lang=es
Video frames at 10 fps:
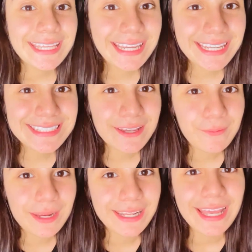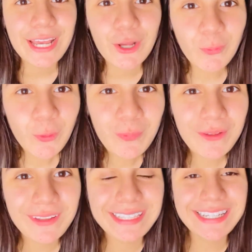¿Quieres saber cómo
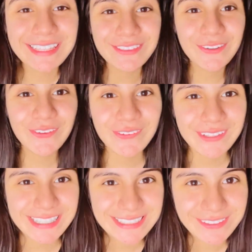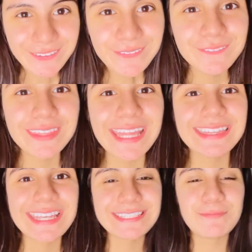prevenir todo esto? Te
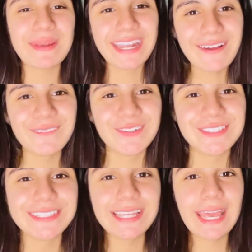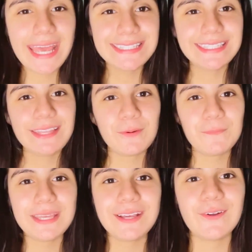esperamos este
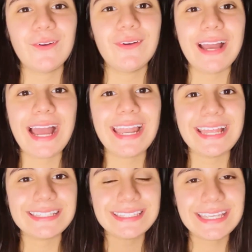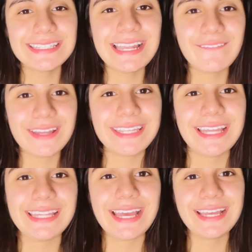domingo a las 10 de la
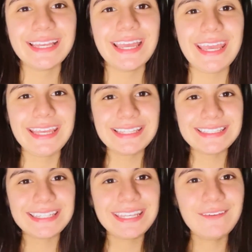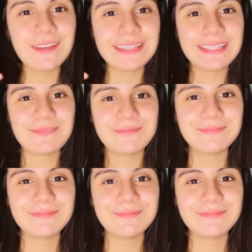mañana. Inscríbete